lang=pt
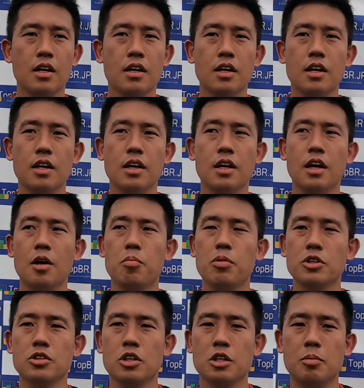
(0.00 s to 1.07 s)
e aí o
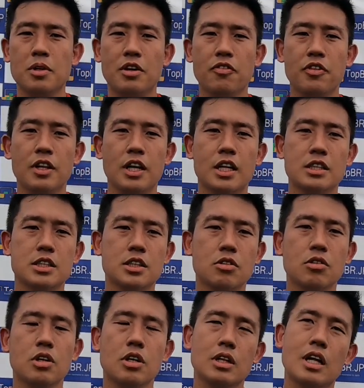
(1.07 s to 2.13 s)
pessoal também da
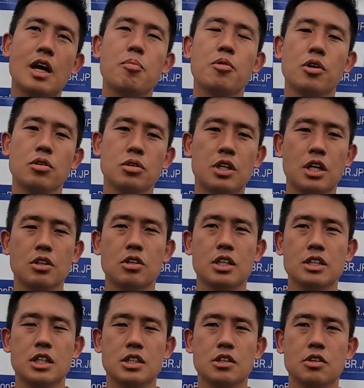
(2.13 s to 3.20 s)
federação, na época o treinador
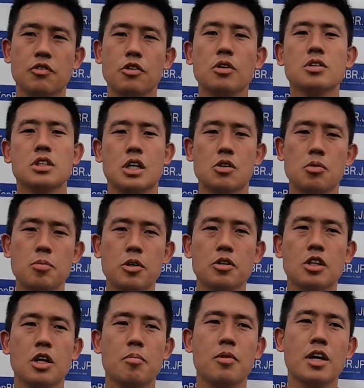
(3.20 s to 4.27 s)
da seleção veio conversar comigo
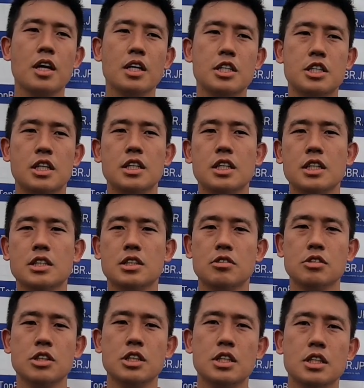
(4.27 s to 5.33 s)
também, que tinha a intenção
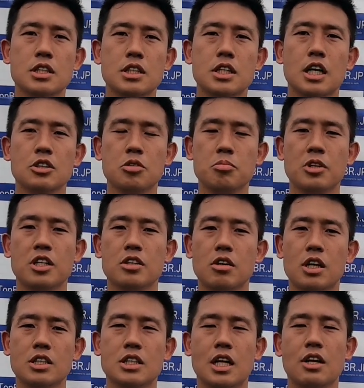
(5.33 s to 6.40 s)
de, se caso me
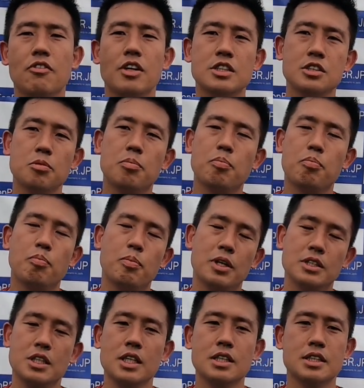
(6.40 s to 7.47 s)
naturalizar, levar seu para a
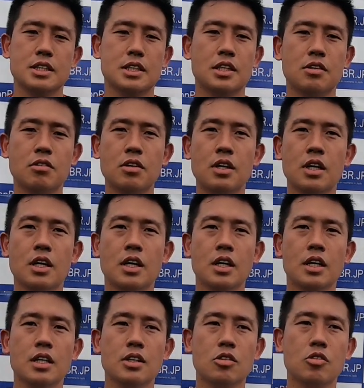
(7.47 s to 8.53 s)
seleção.
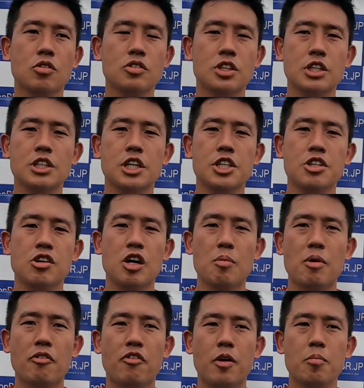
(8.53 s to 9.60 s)
Então comecei a dirigir com a
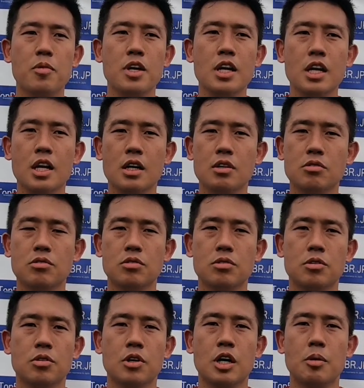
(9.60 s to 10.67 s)
minha família,
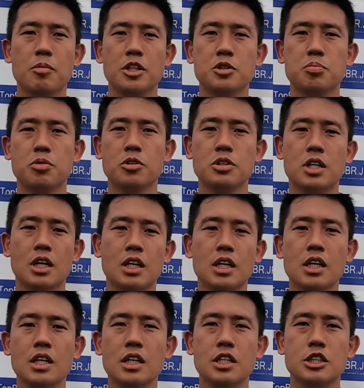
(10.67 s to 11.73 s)
com, com a minha esposa
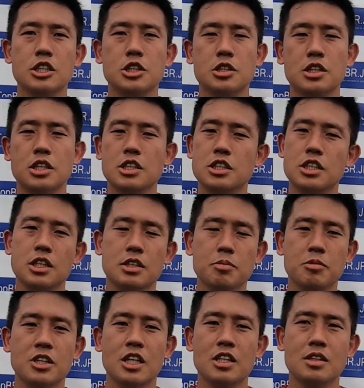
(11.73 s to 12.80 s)
ali, decidi,
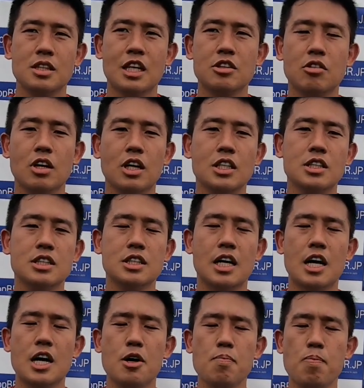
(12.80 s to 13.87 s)
decidi
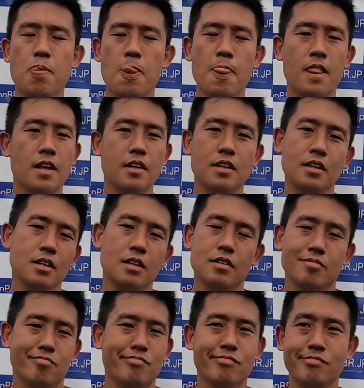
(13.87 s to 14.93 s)
naturalizar
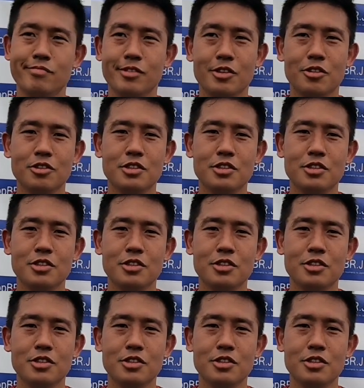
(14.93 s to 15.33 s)
e